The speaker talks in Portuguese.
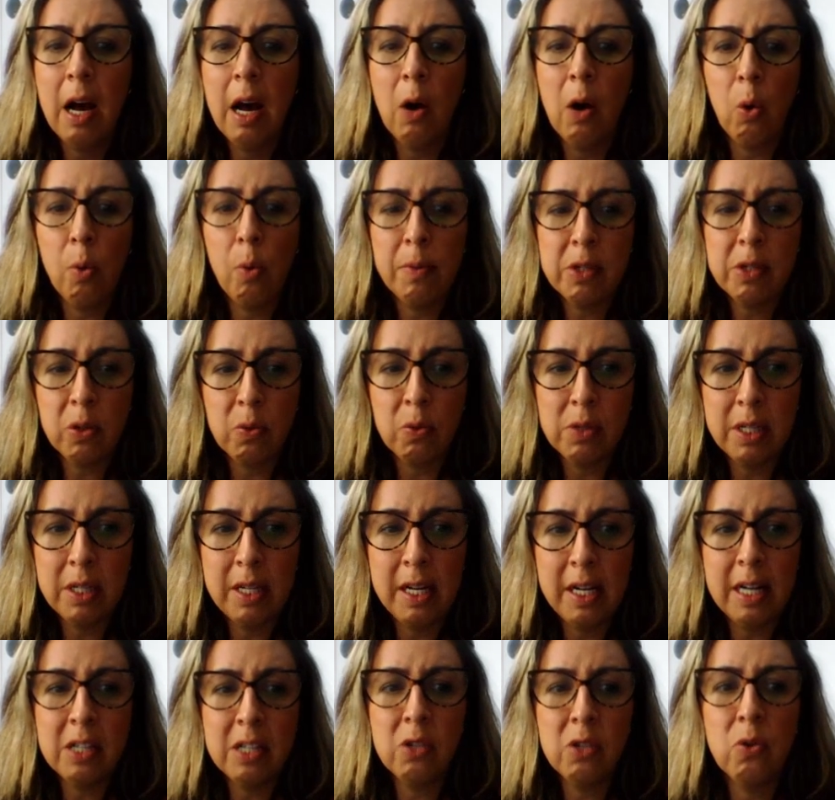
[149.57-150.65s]
algumas
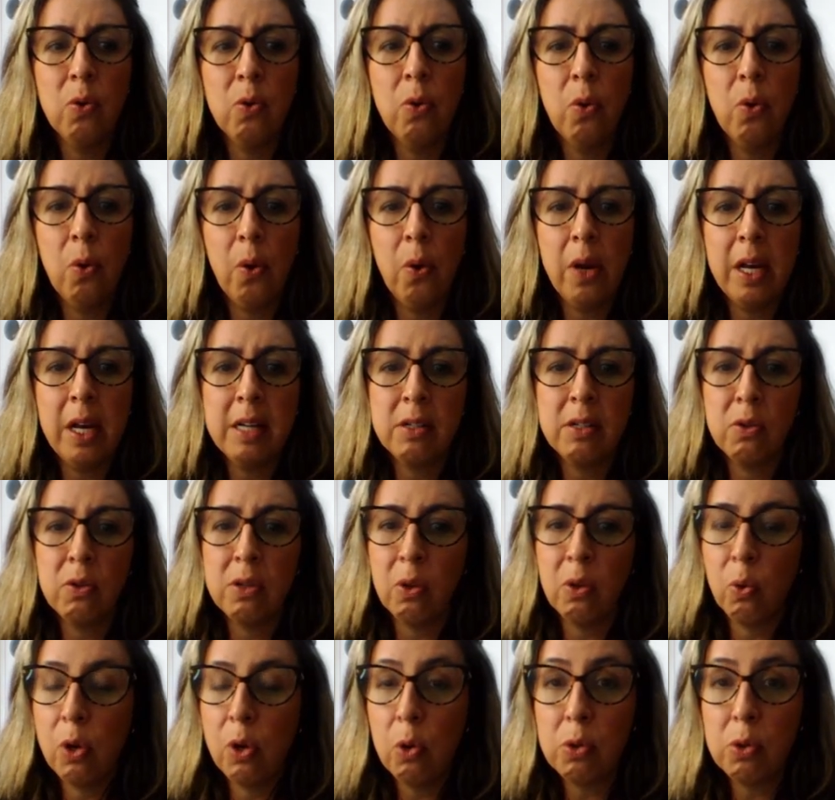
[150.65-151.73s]
considerações, o,
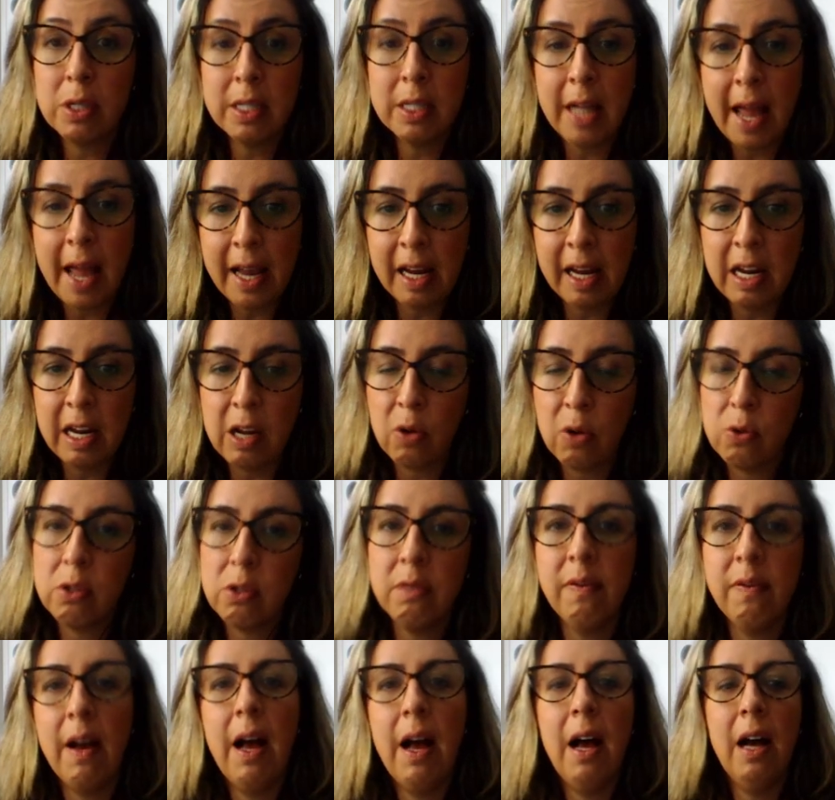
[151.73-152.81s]
o que os técnicos
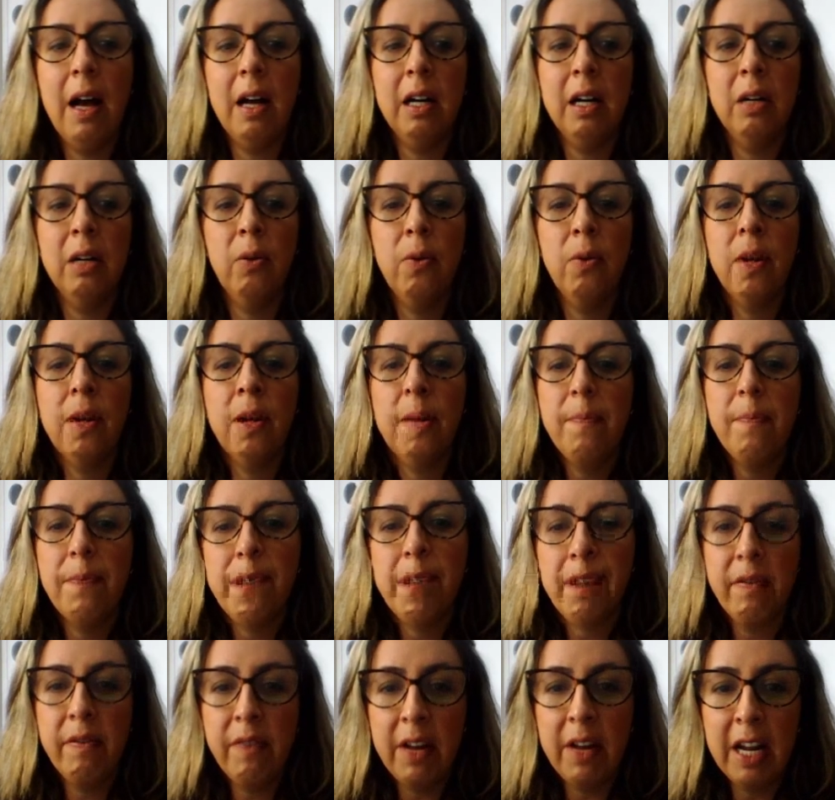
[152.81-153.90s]
falam,
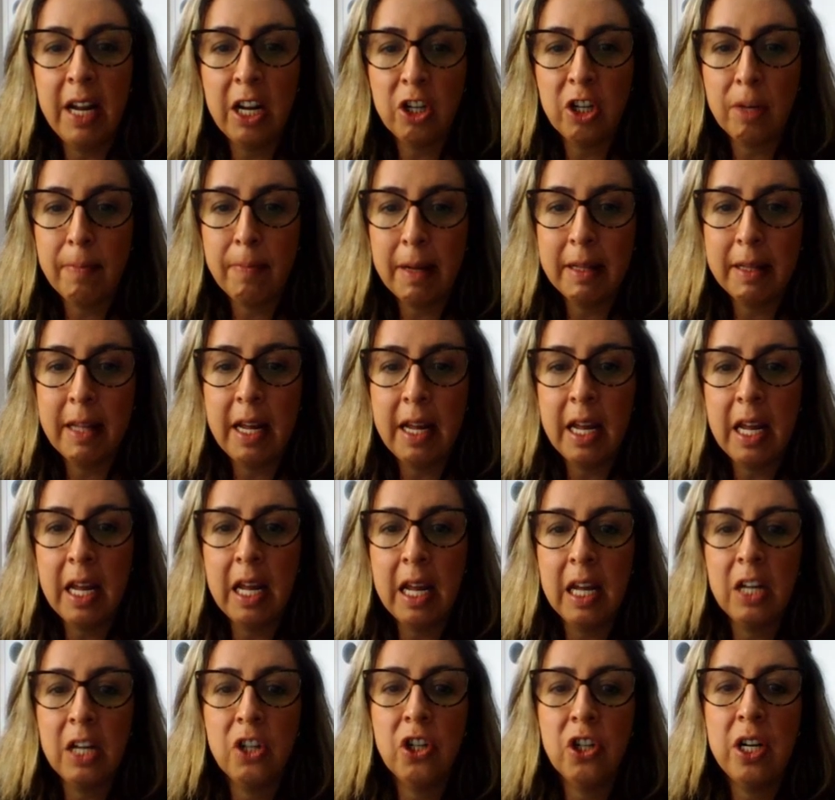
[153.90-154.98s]
referente à
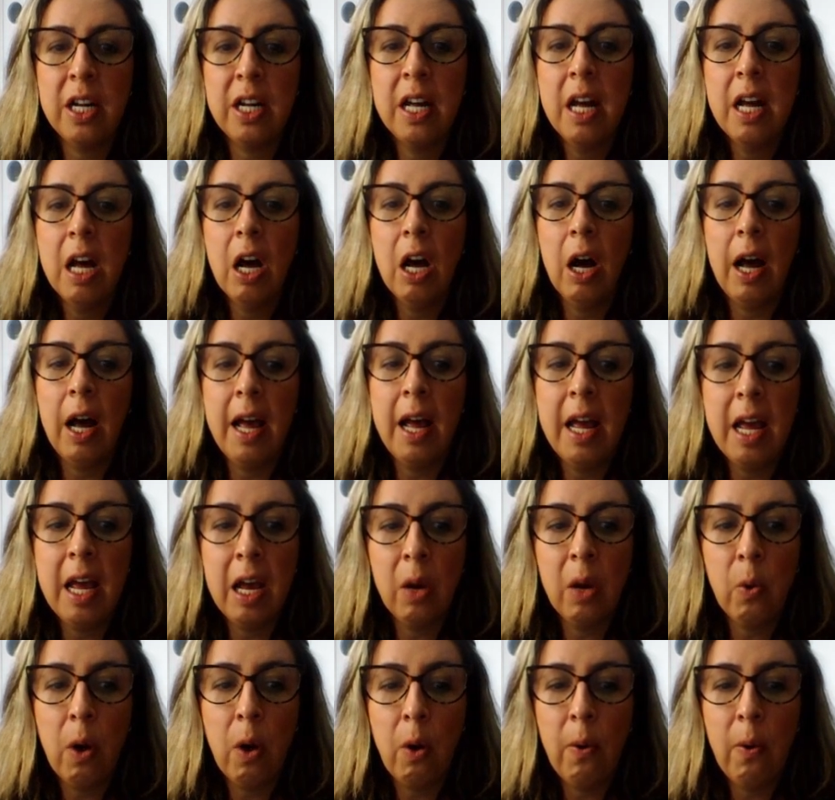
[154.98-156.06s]
patente, é,
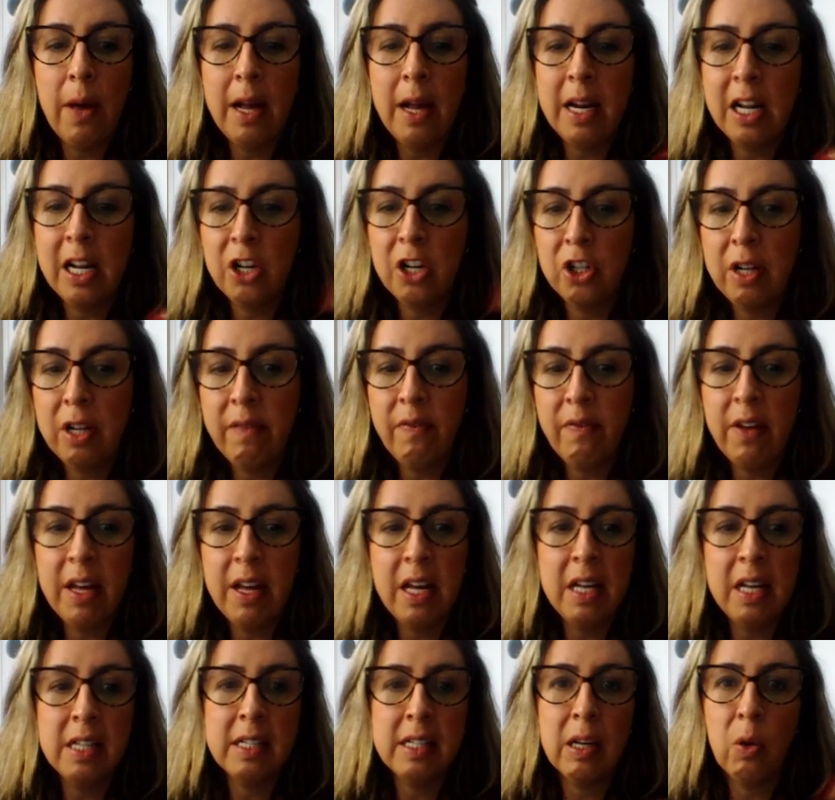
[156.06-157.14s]
qual é a linha de
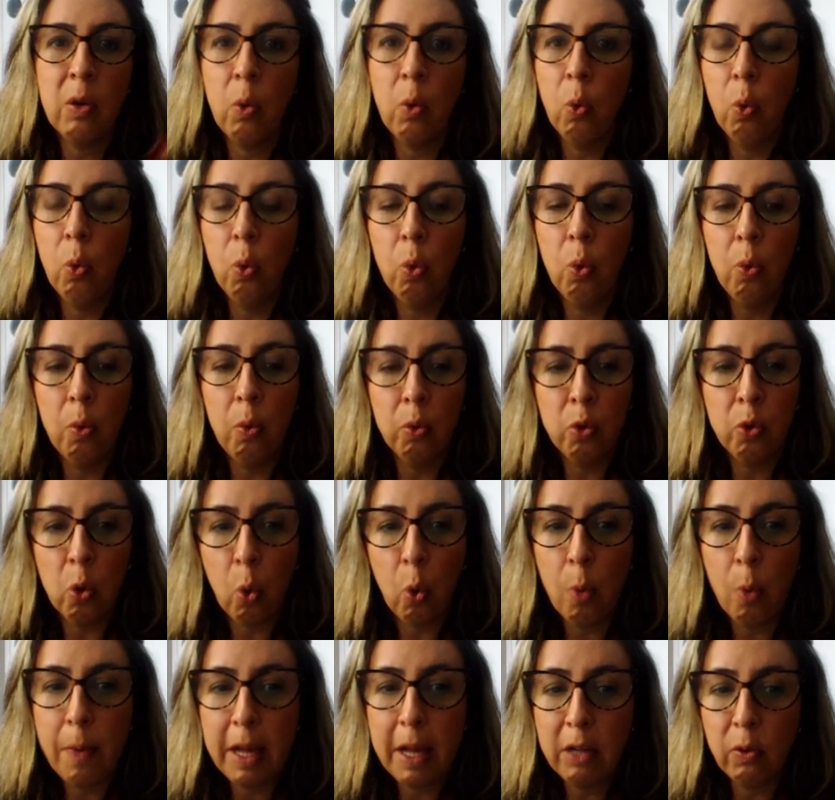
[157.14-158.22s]
defesa, o
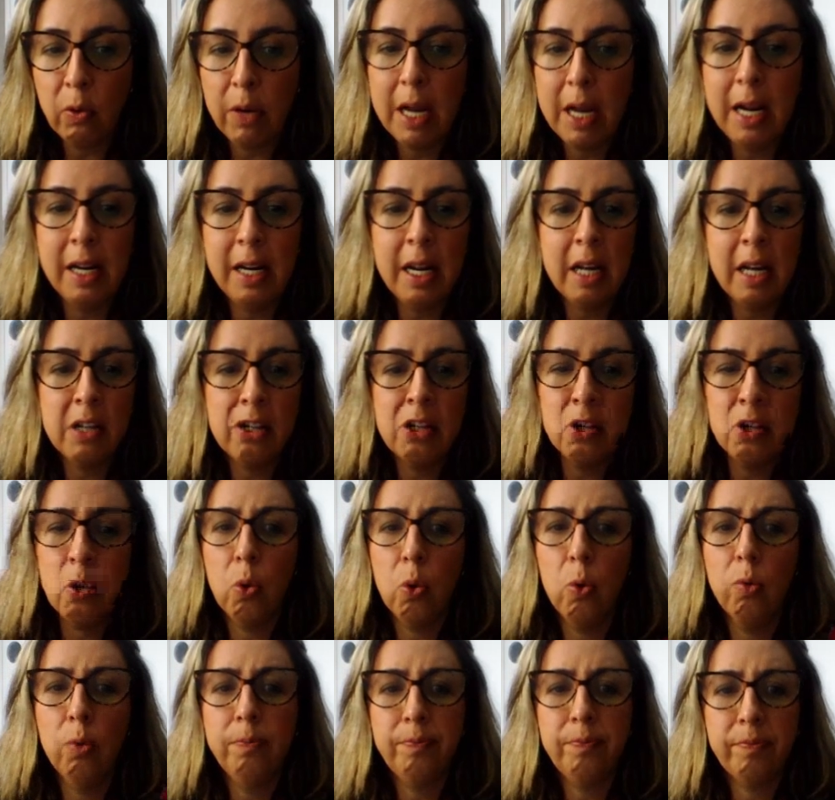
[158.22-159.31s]
documento que ele
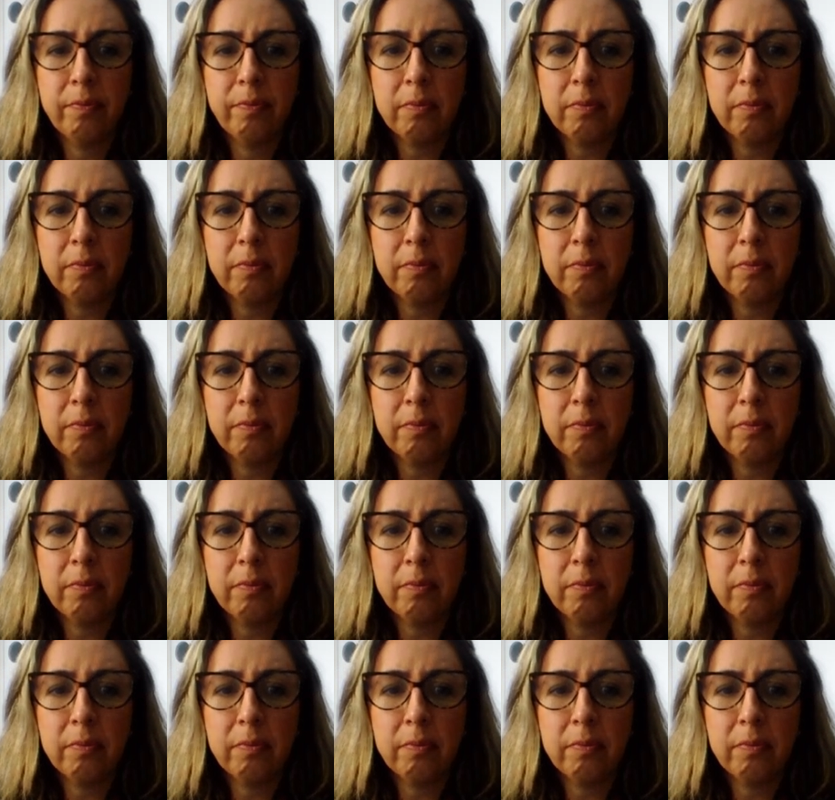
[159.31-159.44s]
anexou,